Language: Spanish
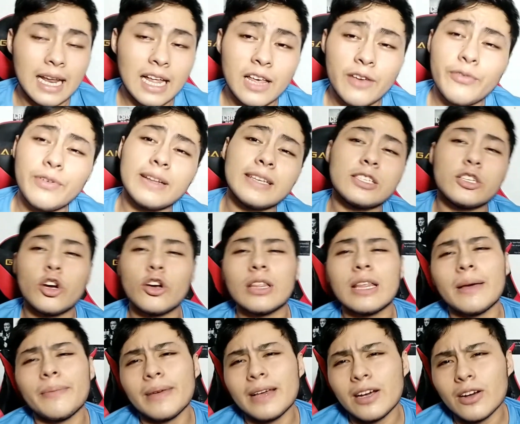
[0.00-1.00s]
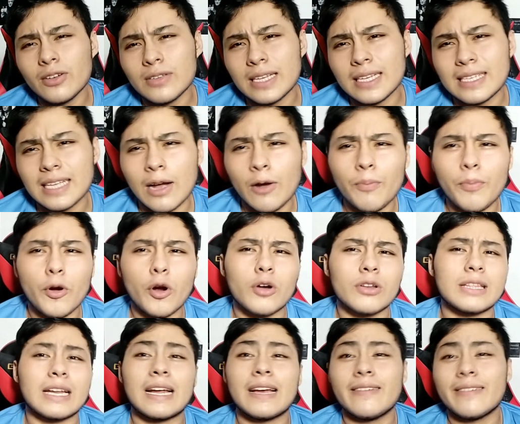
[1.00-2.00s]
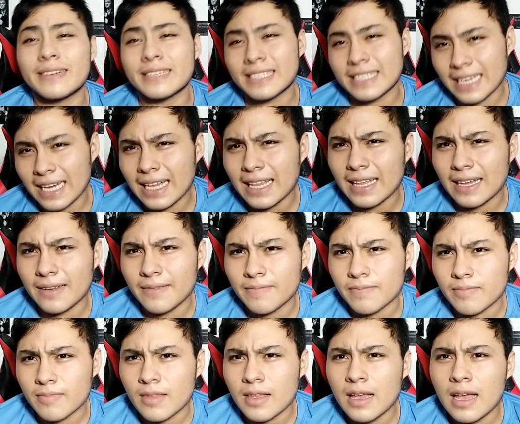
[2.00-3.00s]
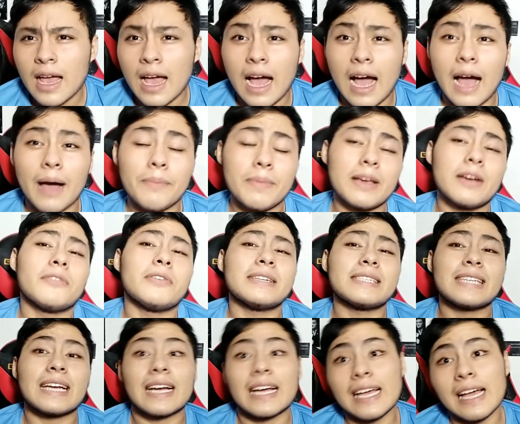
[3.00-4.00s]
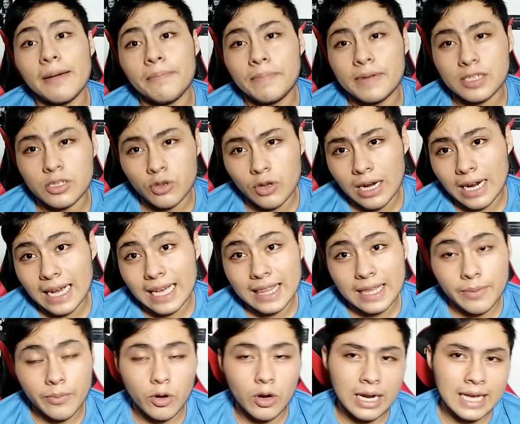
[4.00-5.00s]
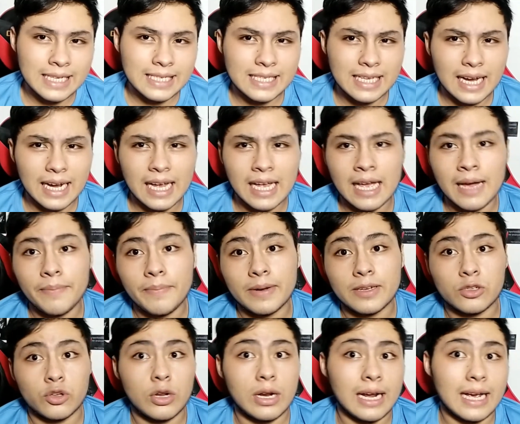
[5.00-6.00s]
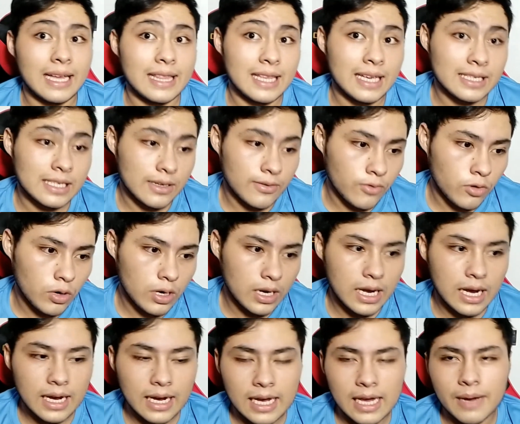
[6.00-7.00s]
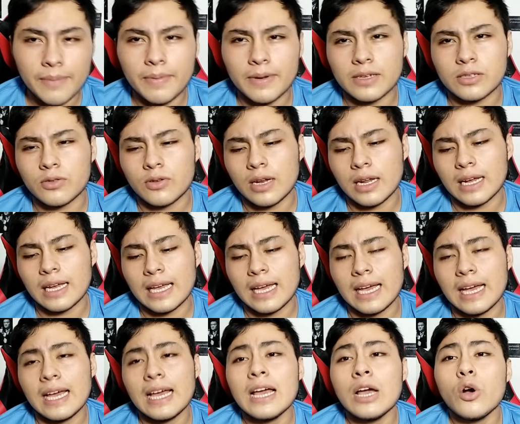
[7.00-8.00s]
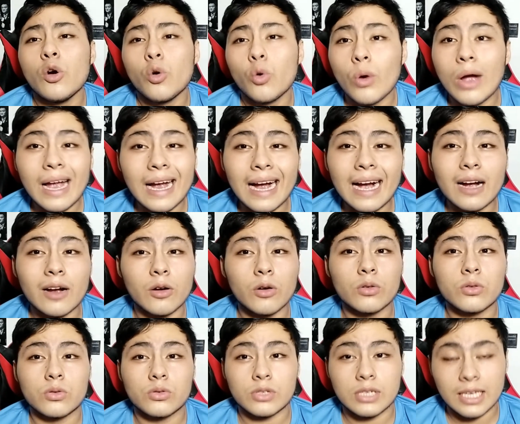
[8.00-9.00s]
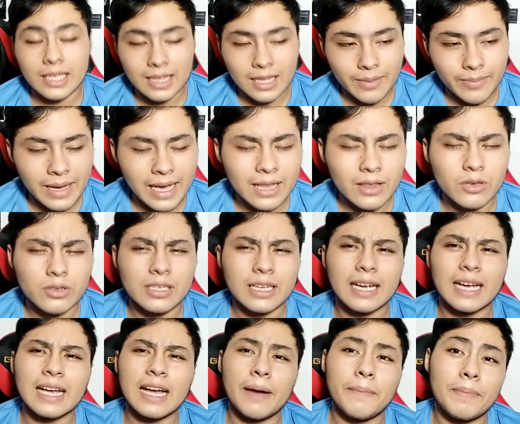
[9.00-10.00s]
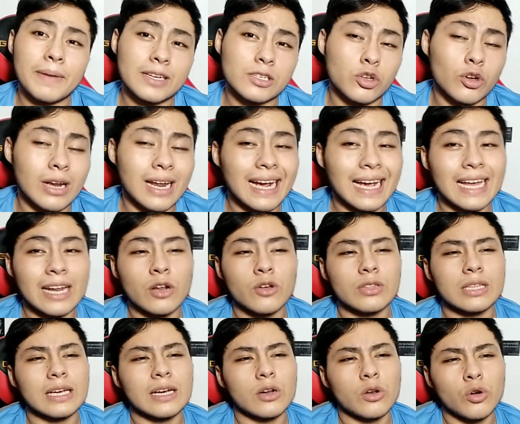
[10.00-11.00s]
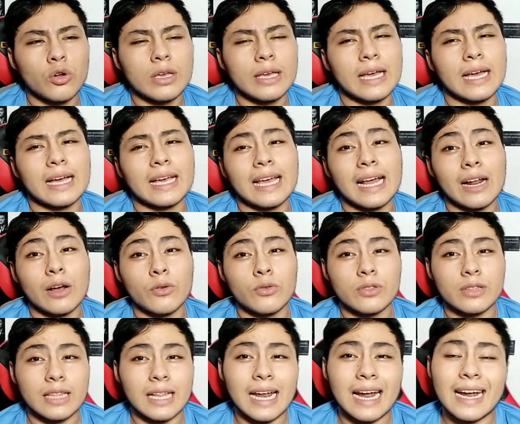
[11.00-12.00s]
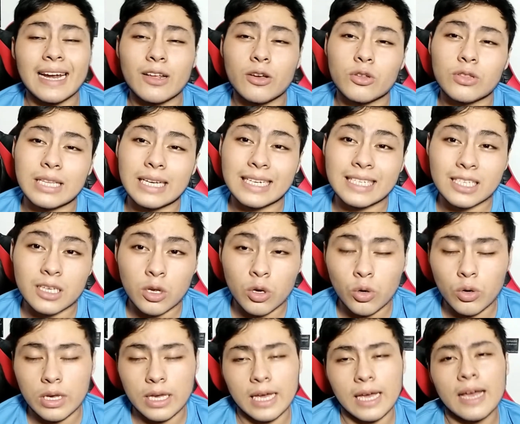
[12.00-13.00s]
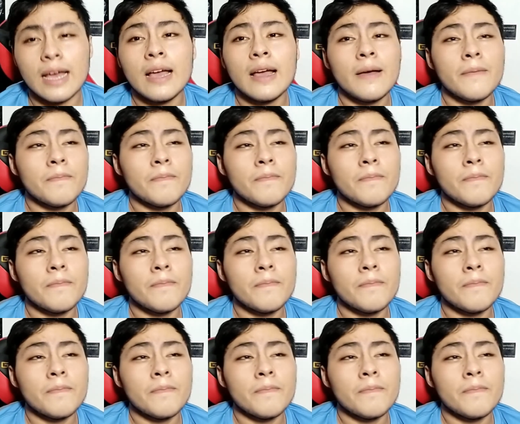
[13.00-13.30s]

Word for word: La definición de amigos está un poco transversada. Amigo es aquella persona que te molesta, aquella persona que te hace bullying, aquella persona que juega con tus sentimientos, aquella persona que no te incluye, que al contrario te excluye.